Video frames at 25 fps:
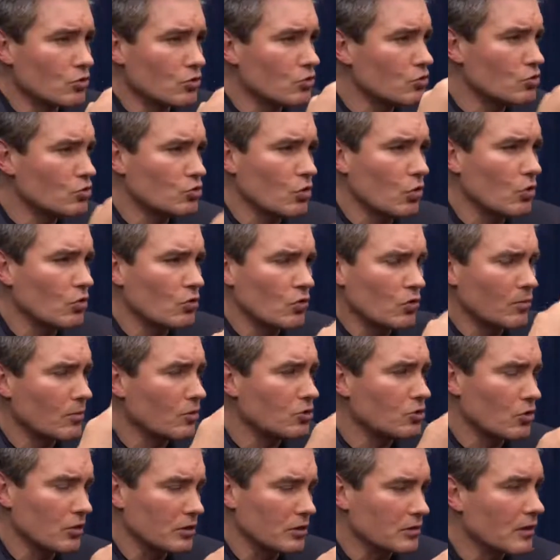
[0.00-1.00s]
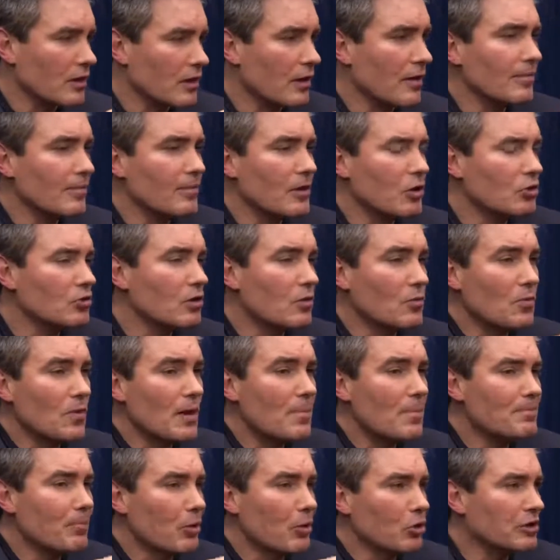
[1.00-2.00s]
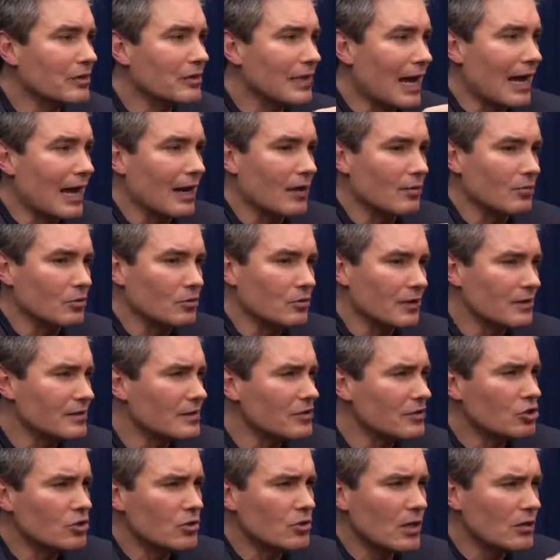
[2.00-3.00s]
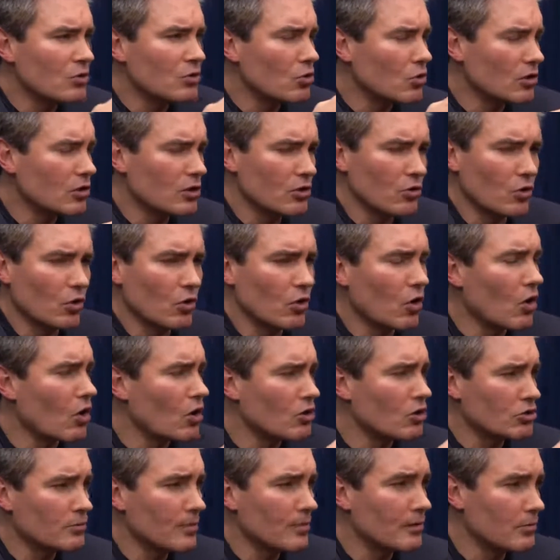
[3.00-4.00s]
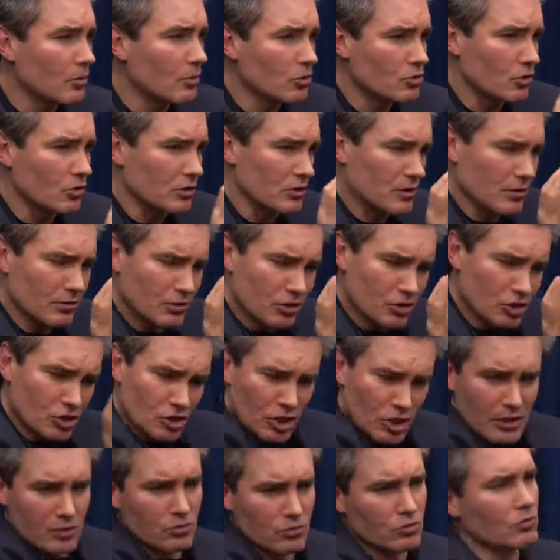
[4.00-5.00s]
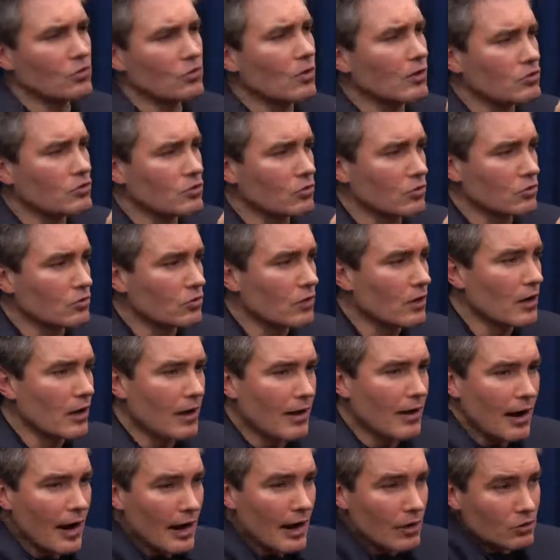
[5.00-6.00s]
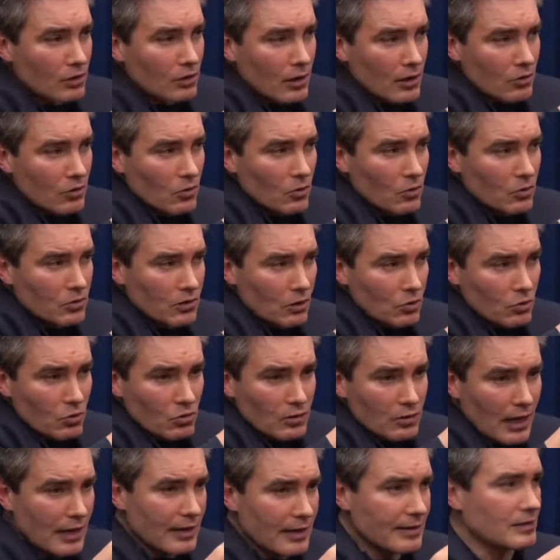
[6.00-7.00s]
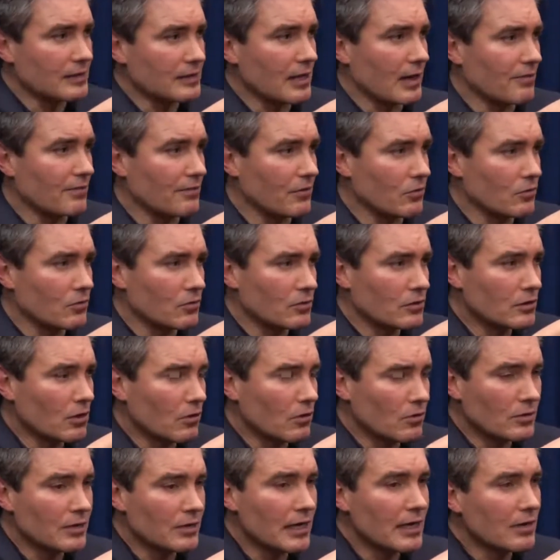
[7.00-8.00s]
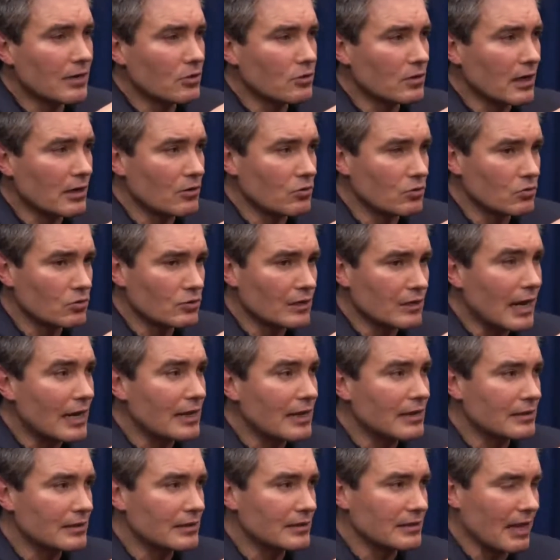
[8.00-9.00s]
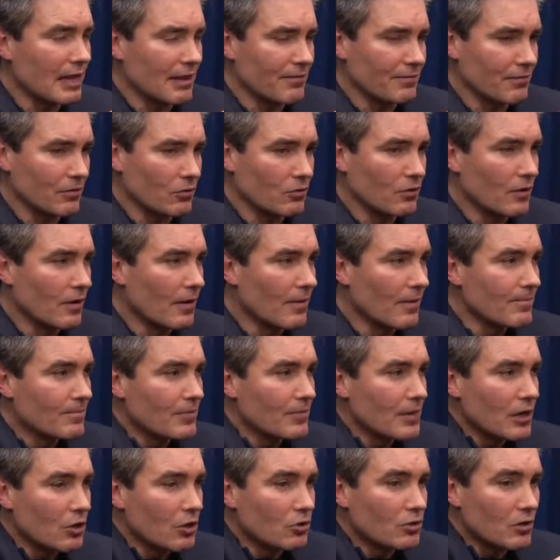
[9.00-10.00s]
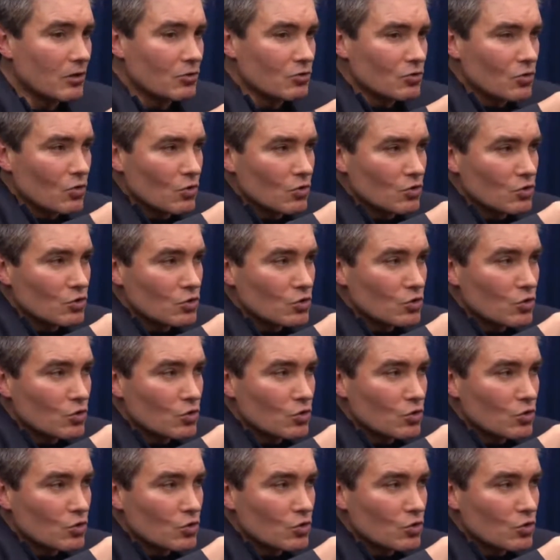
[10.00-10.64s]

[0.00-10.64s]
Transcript: no sono, num monte de coisa. Eu tenho o hipotálamo, tem sentido endocrinológico, mas um monte de coisa. Tira isso do assunto. Aí eu tenho o tal do telencéfalo. Então, o que, que eu tenho no telencéfalo? Eu tenho os